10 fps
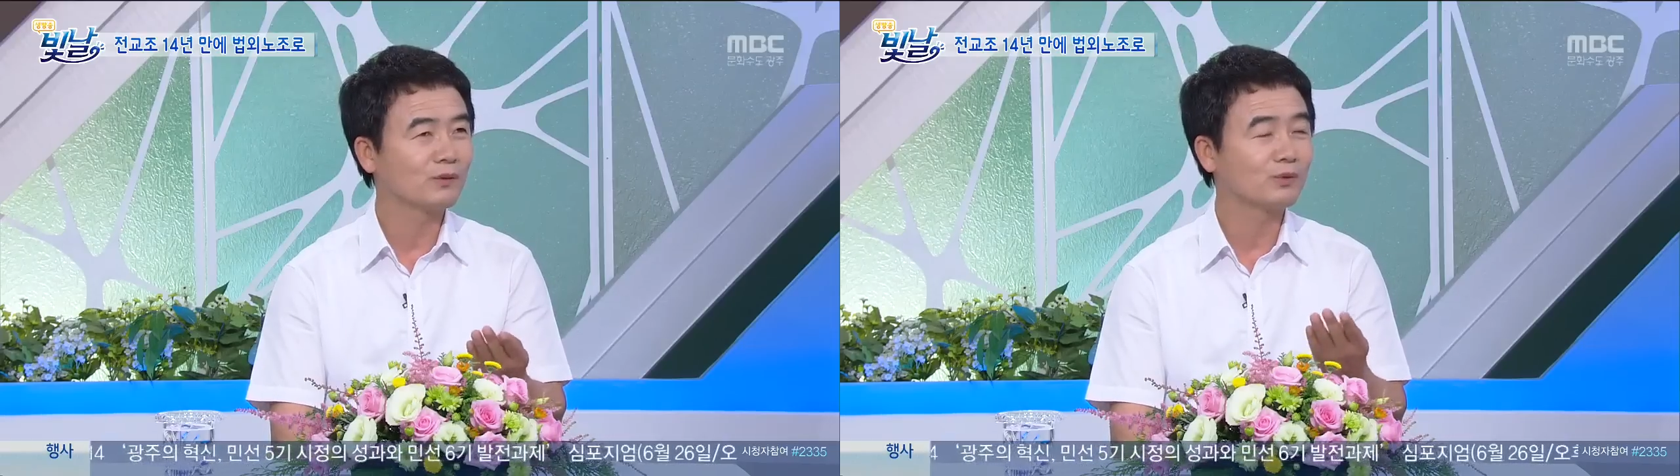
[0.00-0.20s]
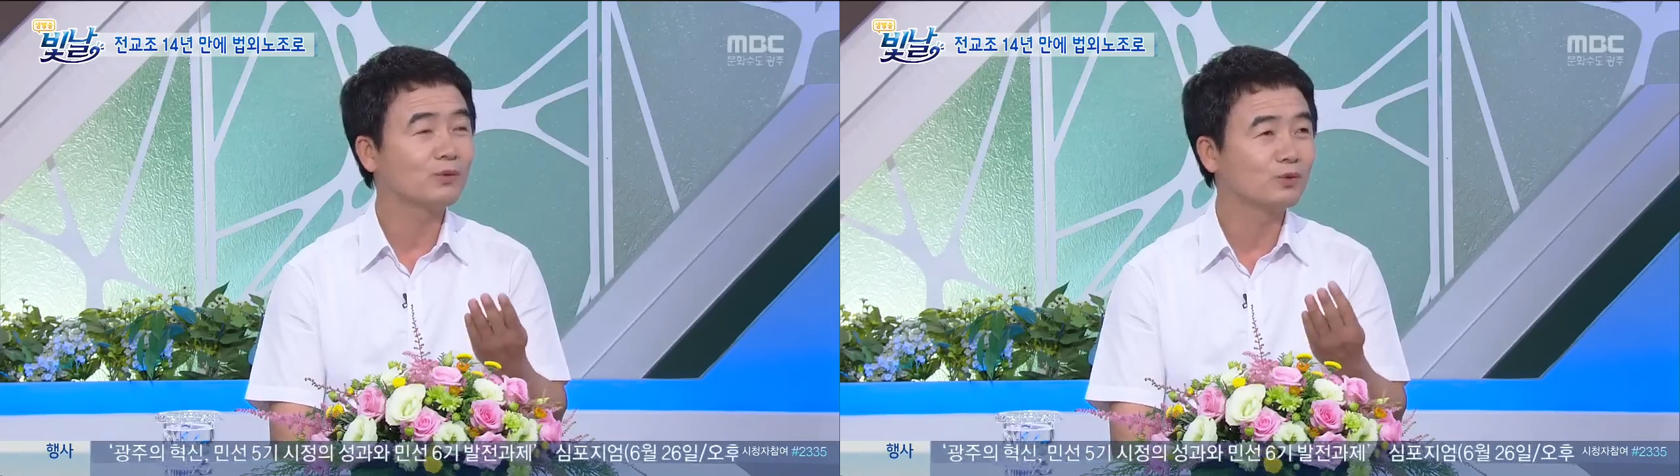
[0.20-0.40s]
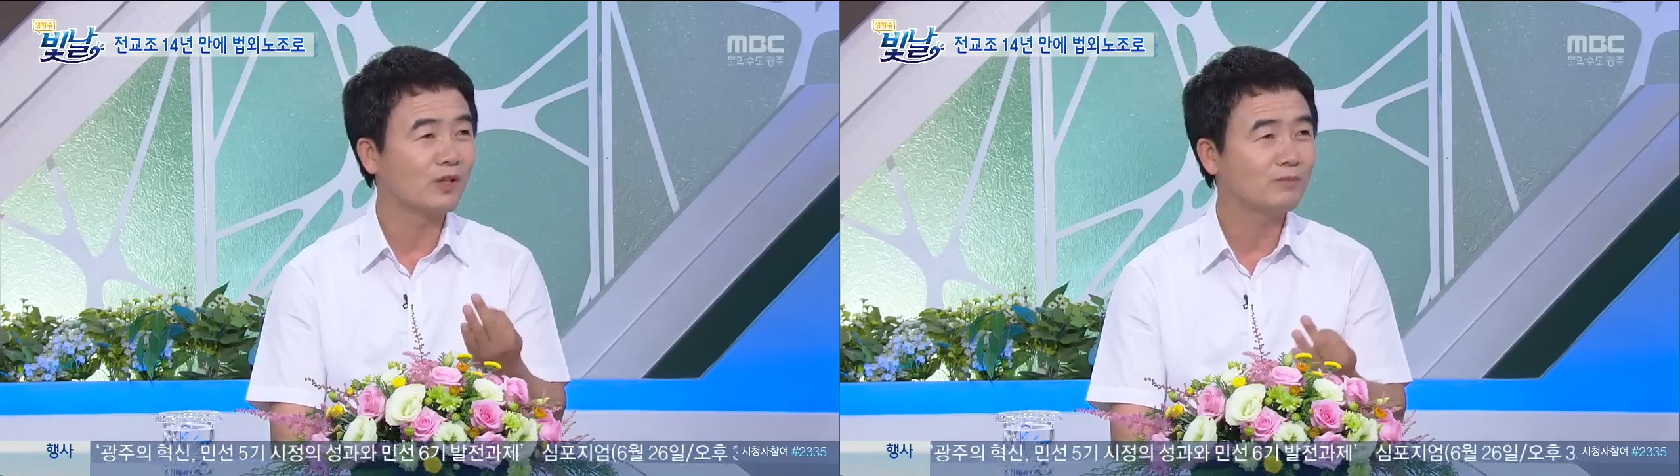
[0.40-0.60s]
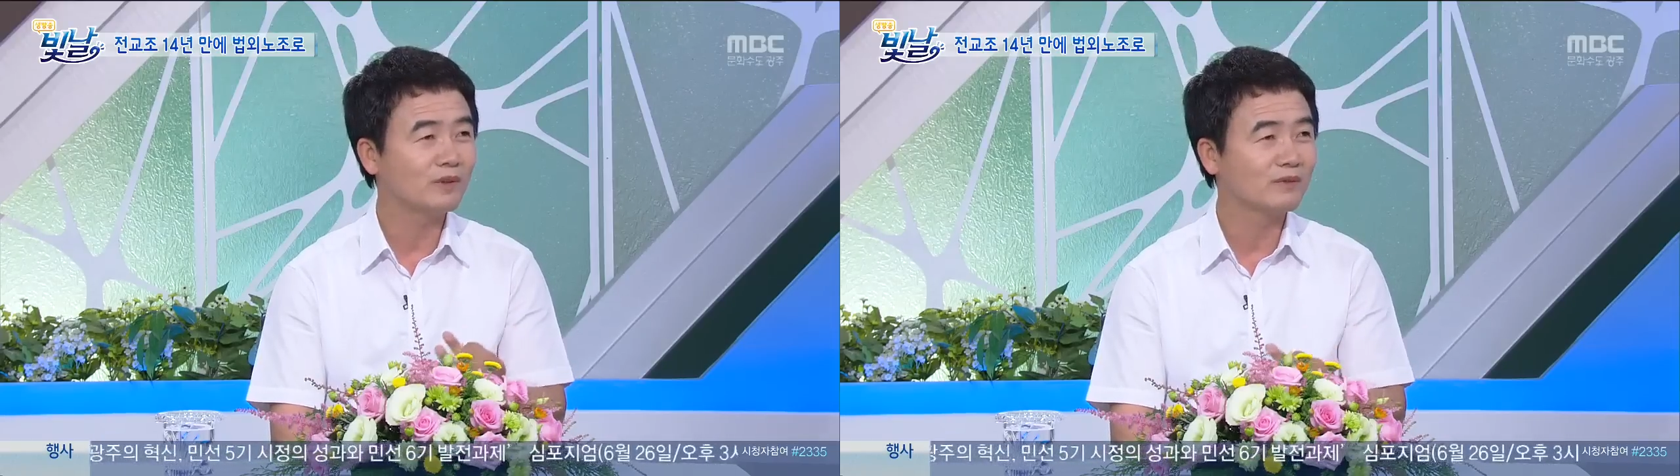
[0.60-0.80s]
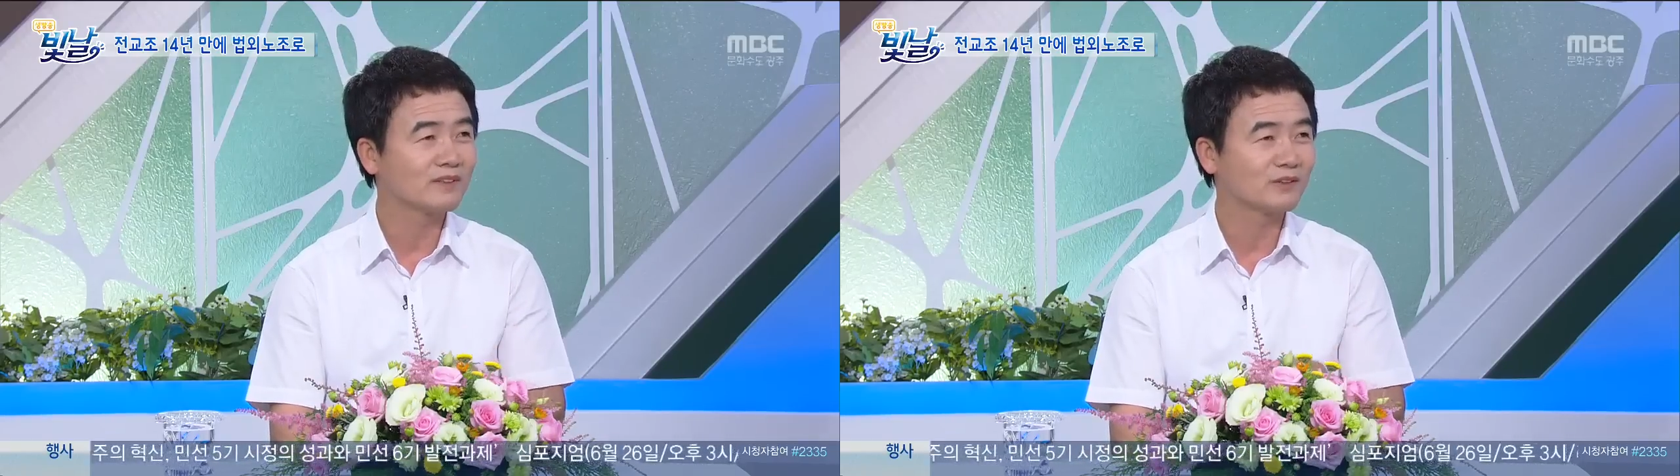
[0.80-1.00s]

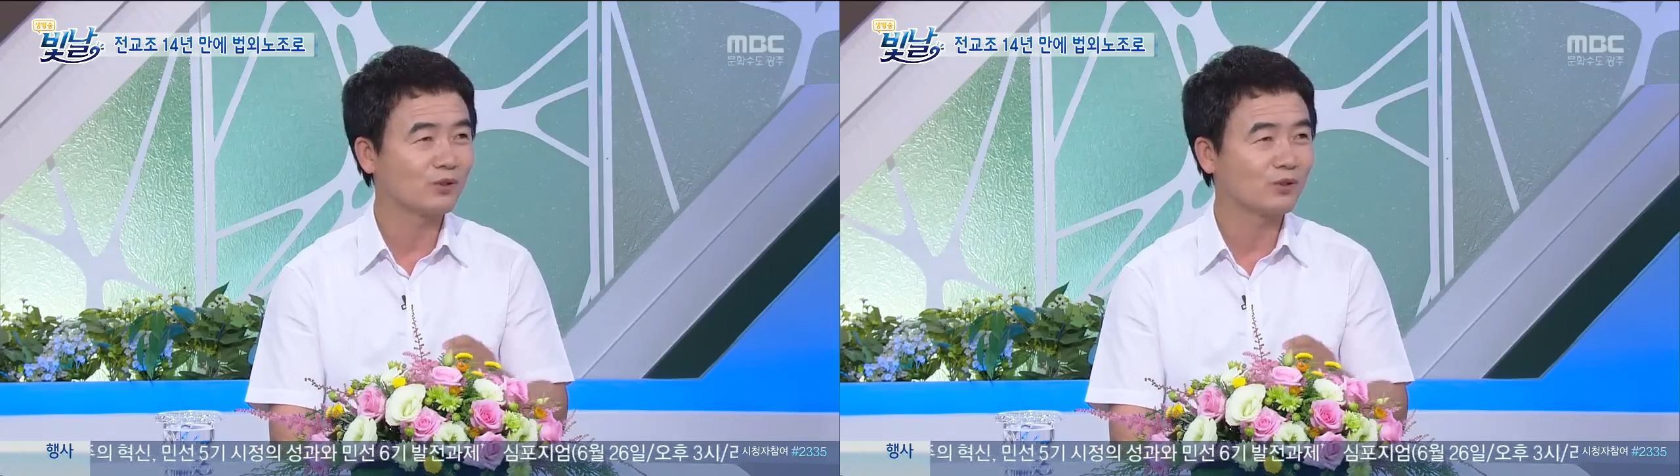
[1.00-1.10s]
노동조합법에서